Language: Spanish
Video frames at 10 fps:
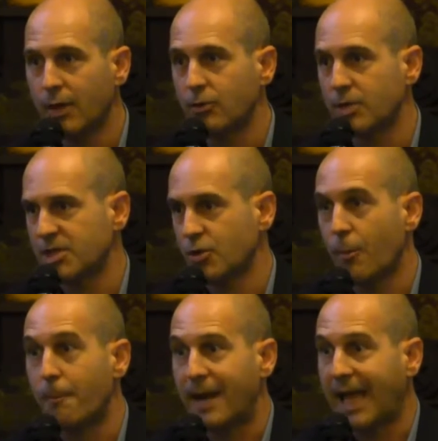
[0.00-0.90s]
cuando es
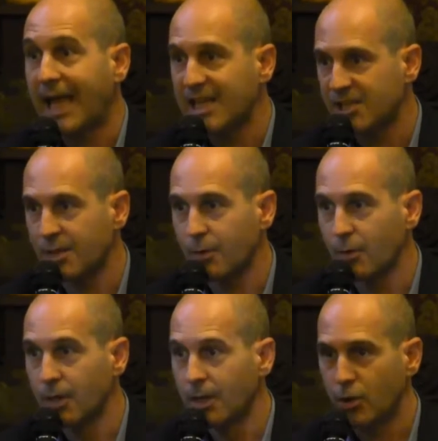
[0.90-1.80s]

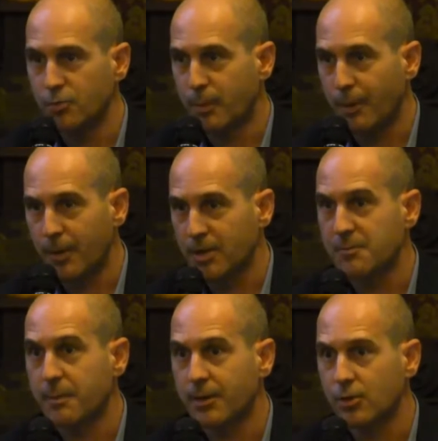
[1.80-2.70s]
complejísimo, los propios
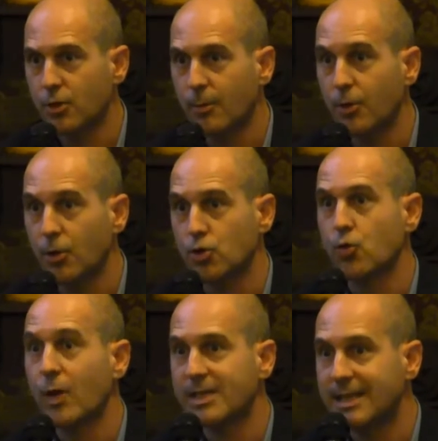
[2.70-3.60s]
expertos como yo
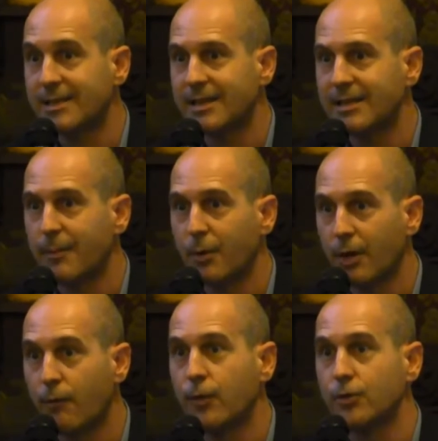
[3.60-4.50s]
nos cuesta entender
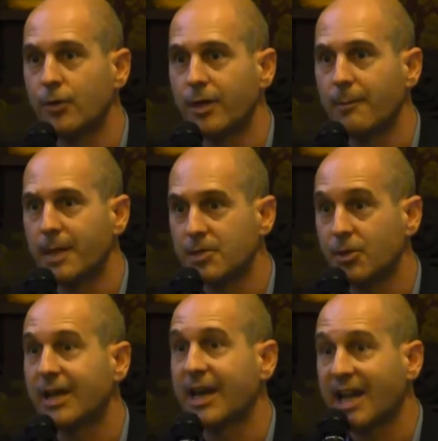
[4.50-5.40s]
por qué un fondo de
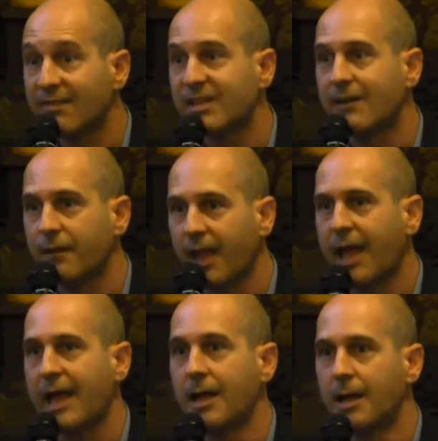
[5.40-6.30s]
inversión de renta
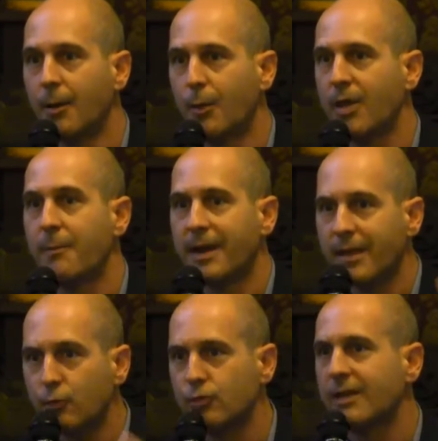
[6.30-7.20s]
fija puede
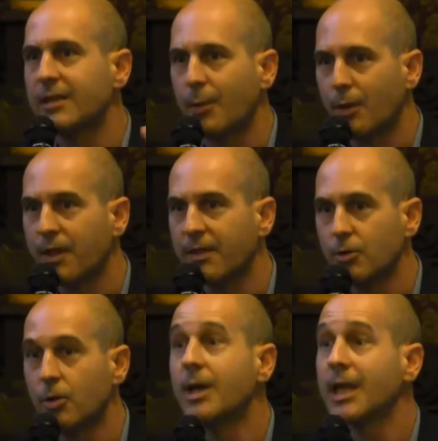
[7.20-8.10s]
perder un
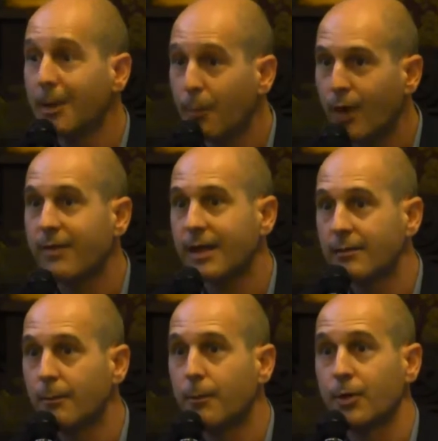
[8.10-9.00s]
30% y
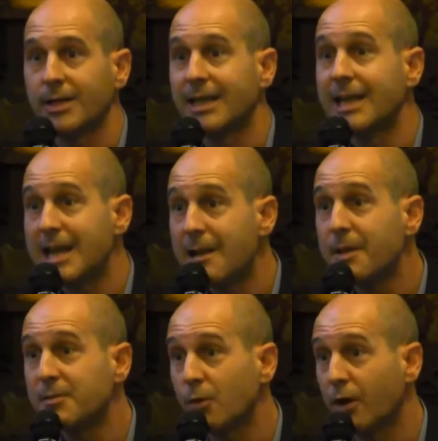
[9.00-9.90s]
pueden, porque tienen el
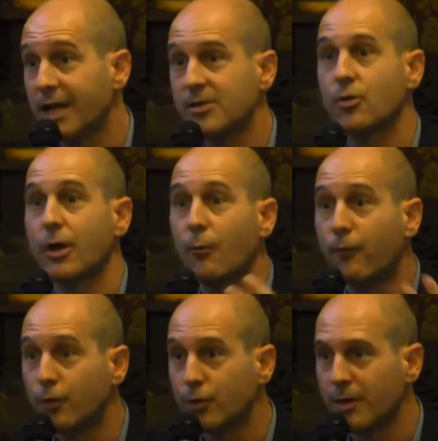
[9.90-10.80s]
mismo riesgo que un
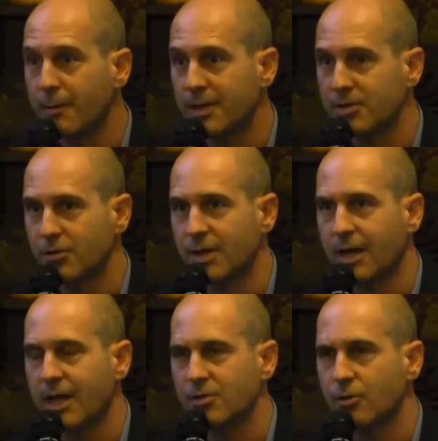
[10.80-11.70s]
fondo de inversión de
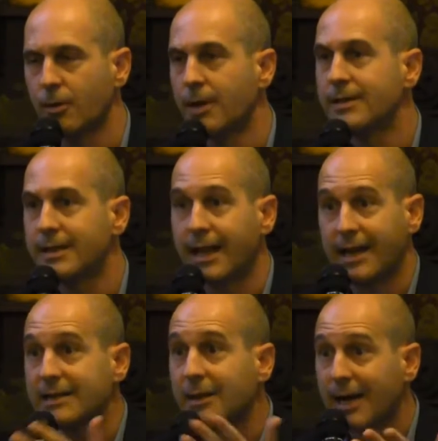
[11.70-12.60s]
riesgo de
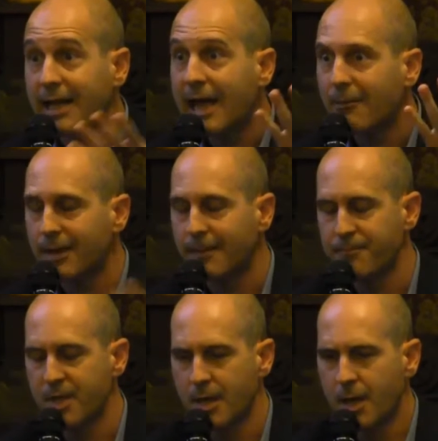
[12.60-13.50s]
renta variable.
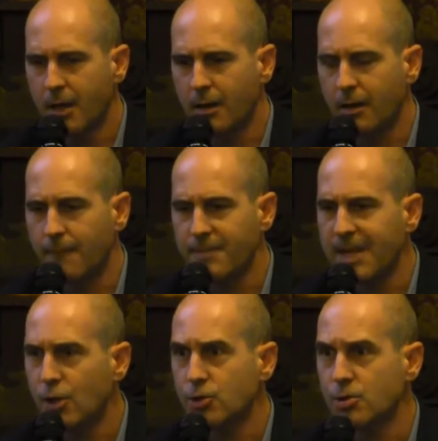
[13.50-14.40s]
Eh,
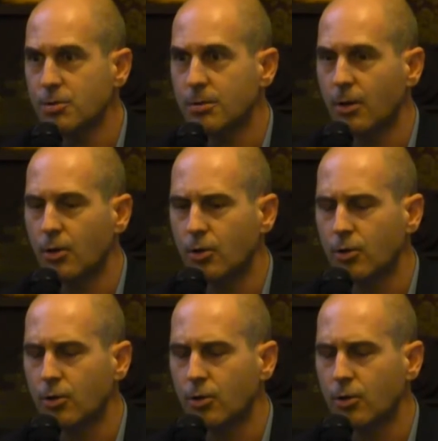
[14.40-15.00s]
y los,